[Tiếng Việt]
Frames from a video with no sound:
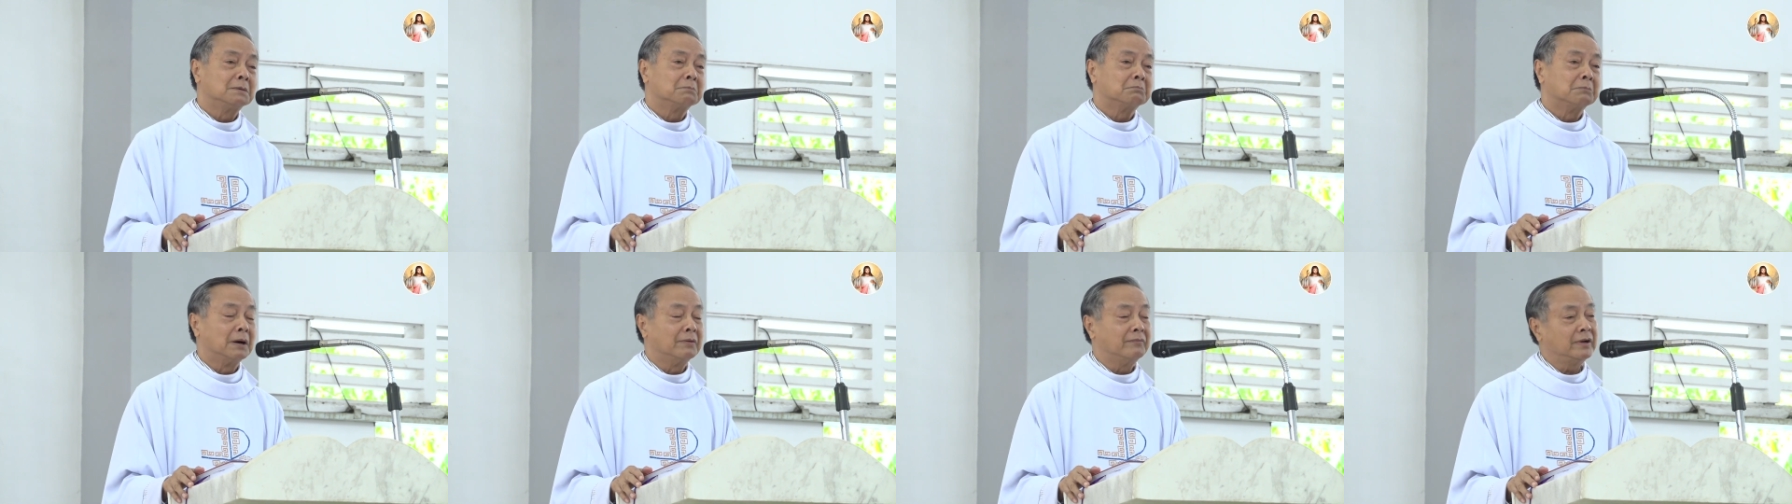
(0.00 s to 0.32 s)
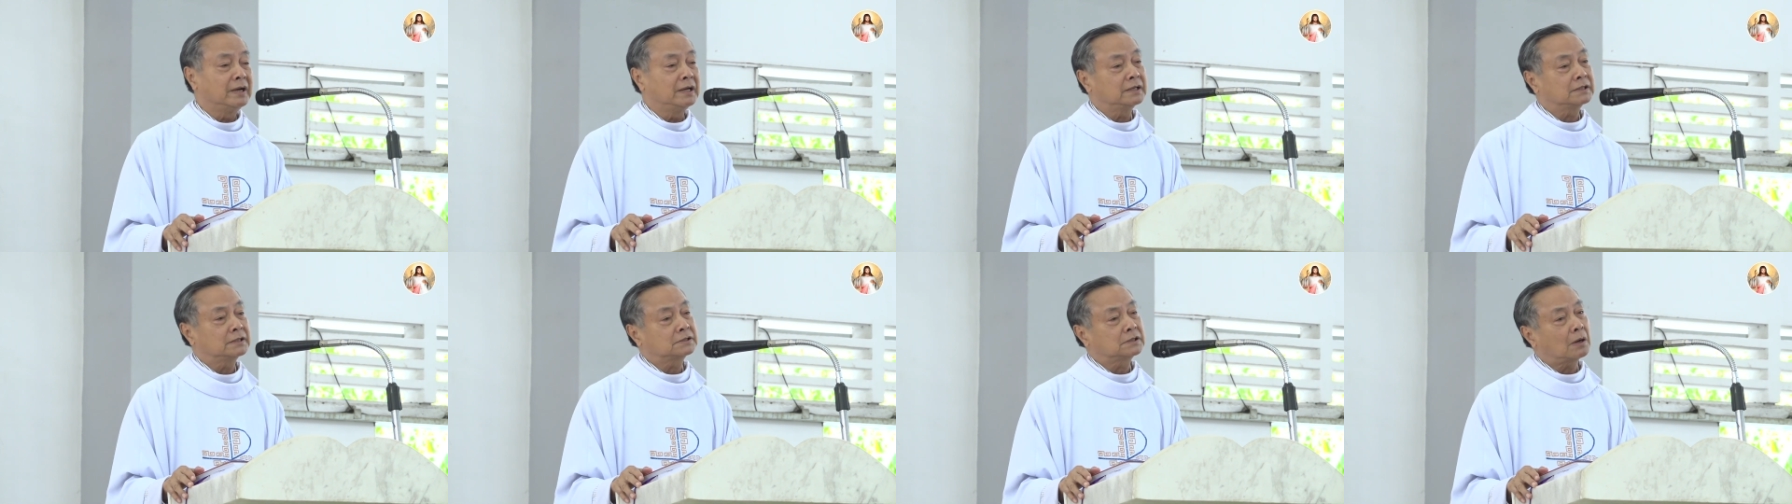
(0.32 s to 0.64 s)
bởi
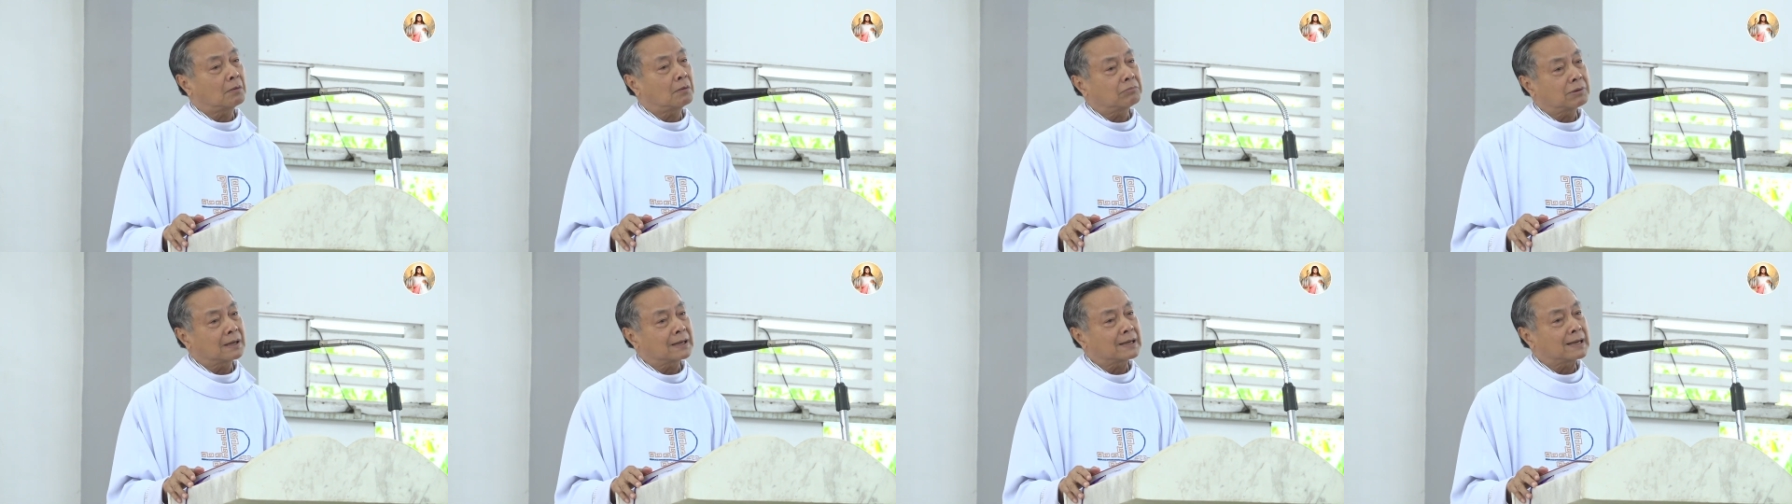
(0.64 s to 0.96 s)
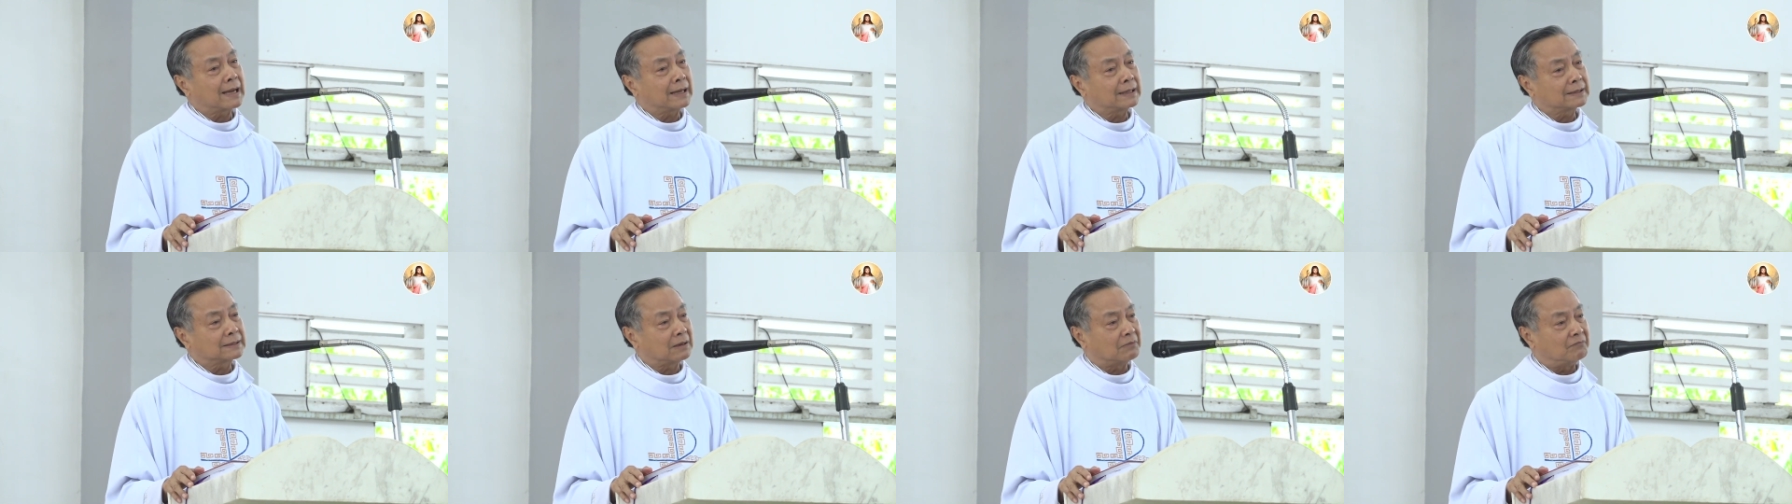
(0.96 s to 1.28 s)
vì trong cái
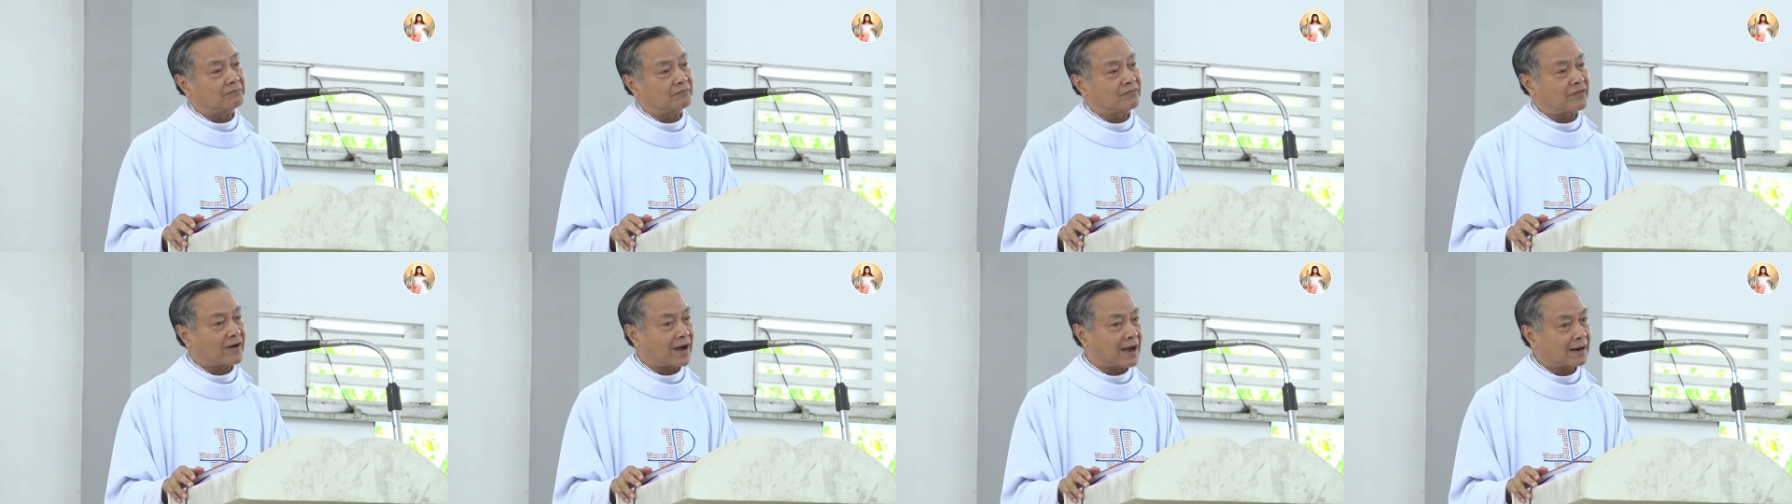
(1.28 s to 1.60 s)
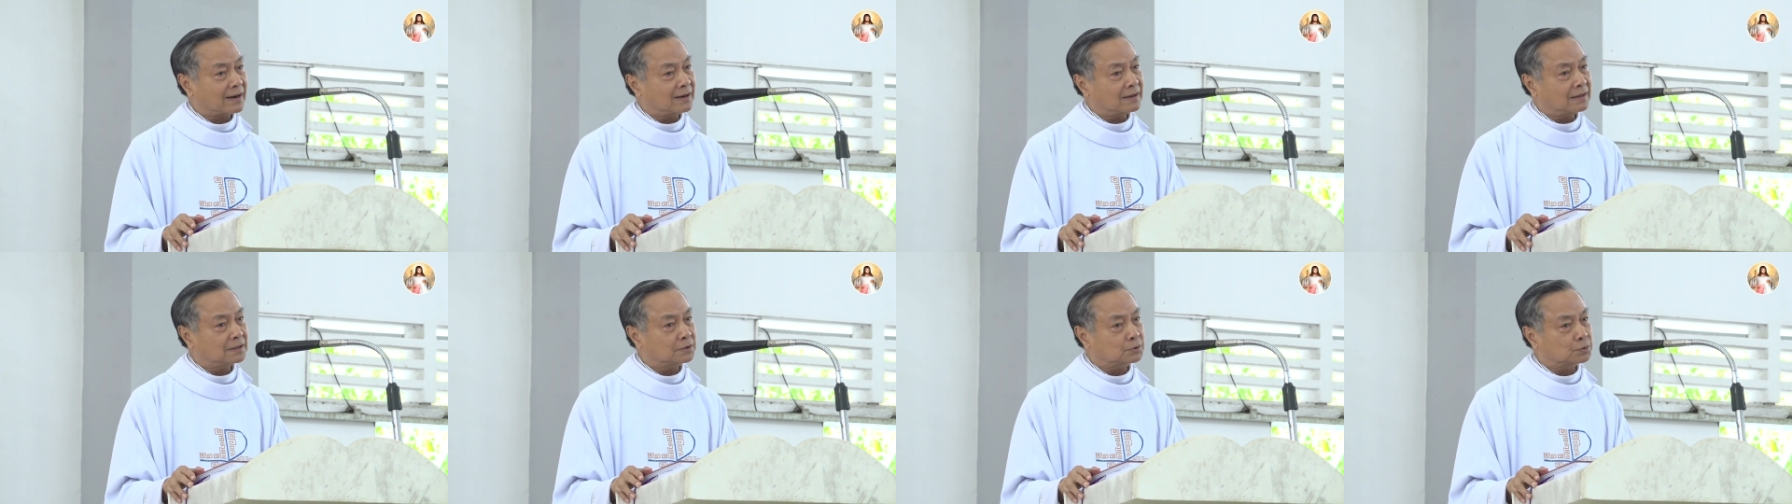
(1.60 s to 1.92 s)
ngày thẩm
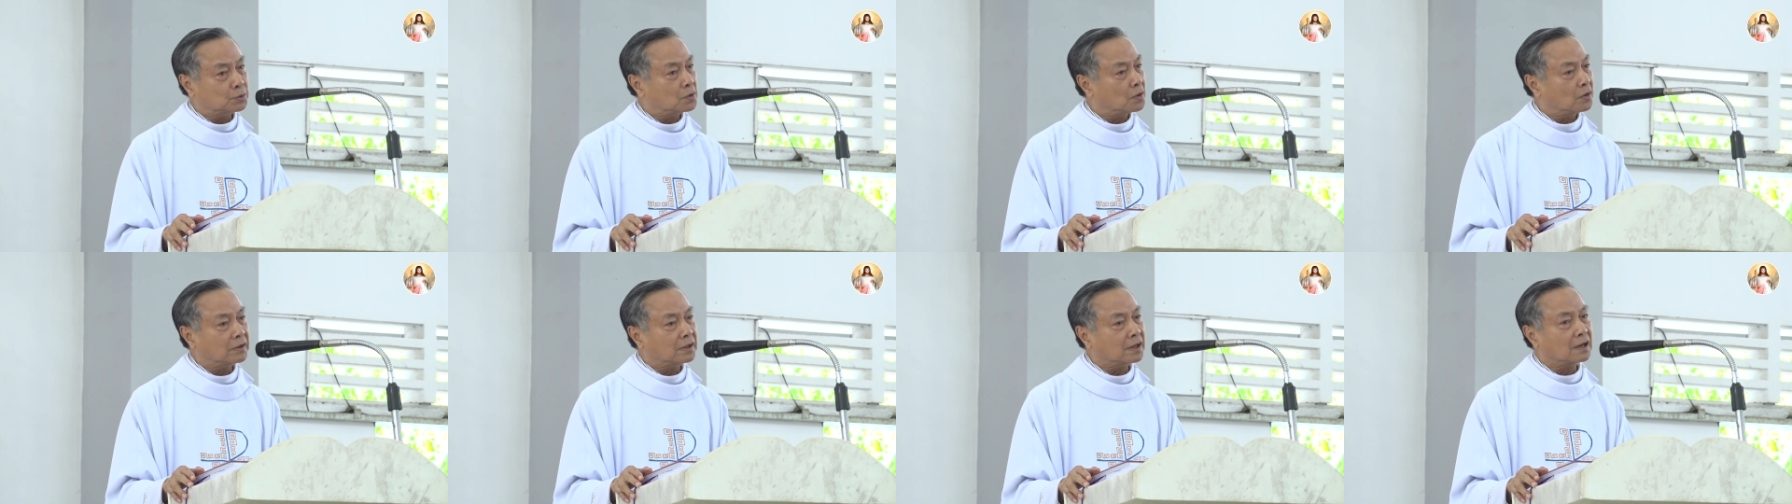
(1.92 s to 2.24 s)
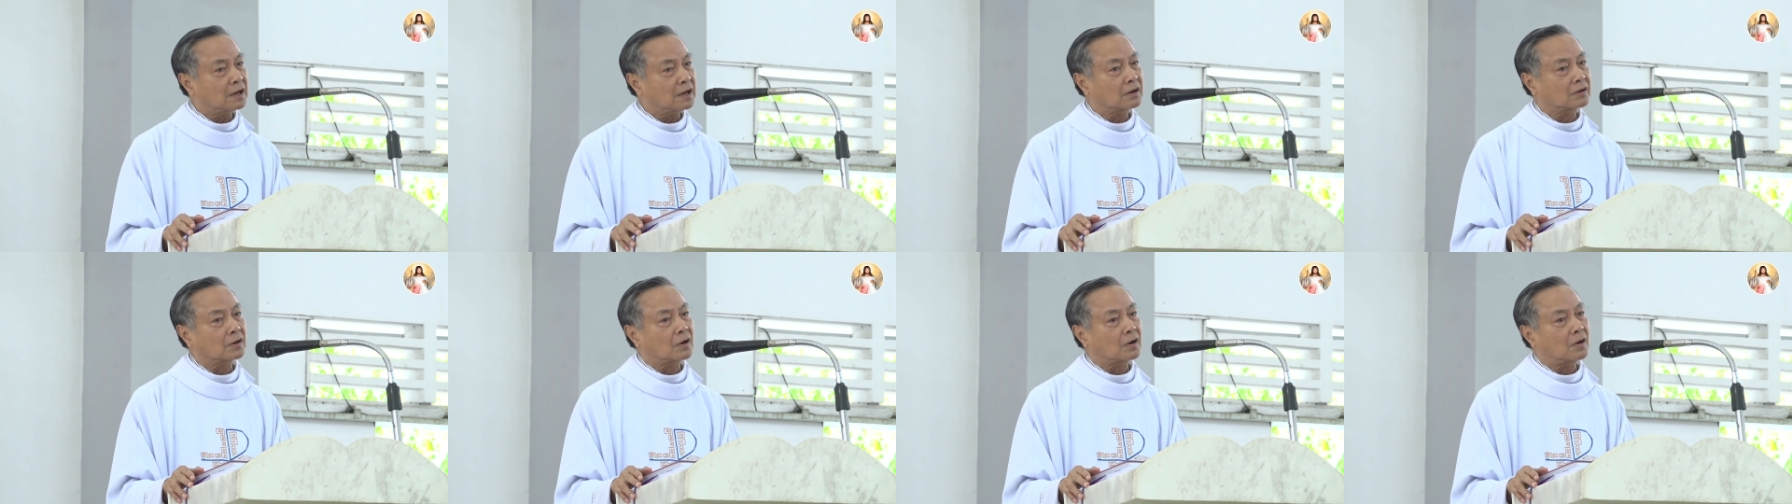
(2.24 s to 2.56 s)
phán ấy, Chúa nói
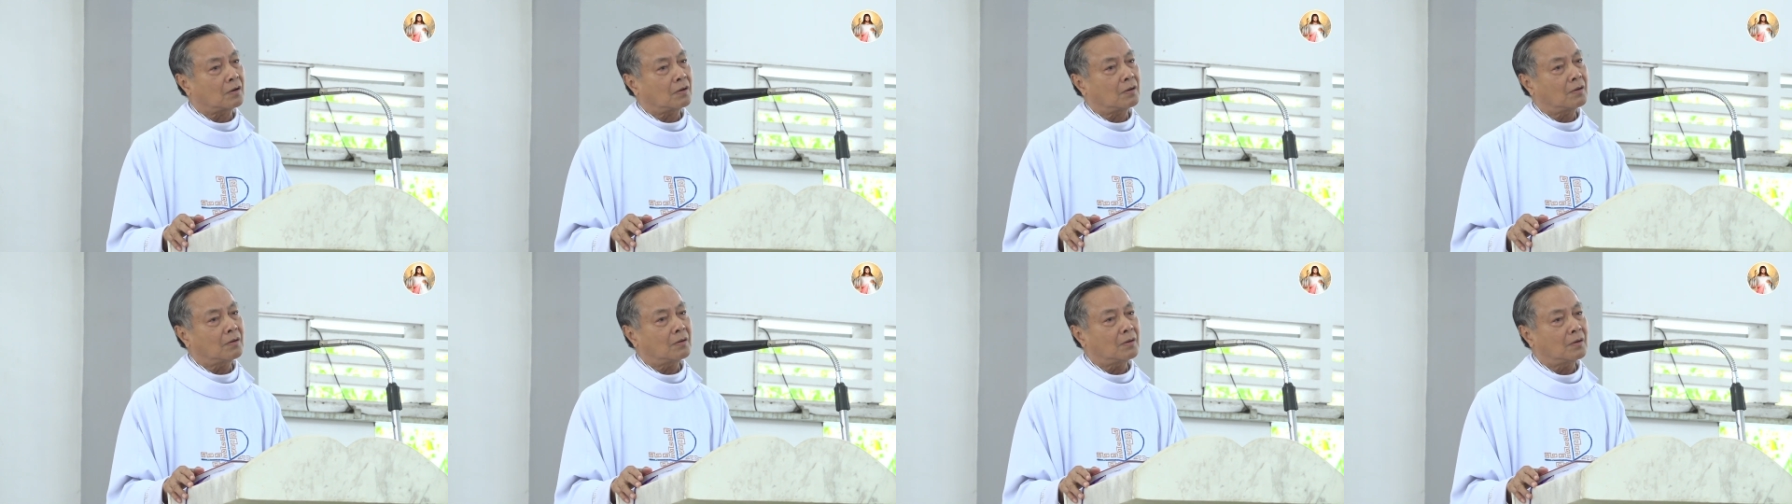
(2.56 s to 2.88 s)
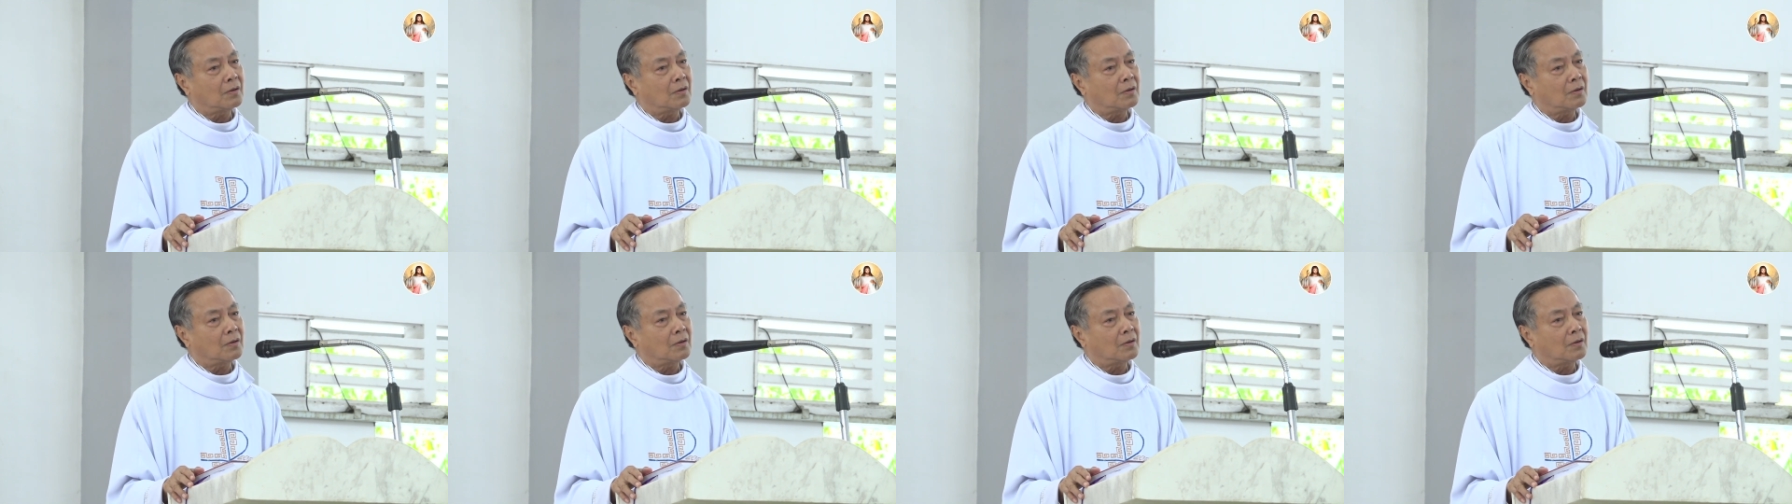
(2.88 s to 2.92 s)
rất là rõ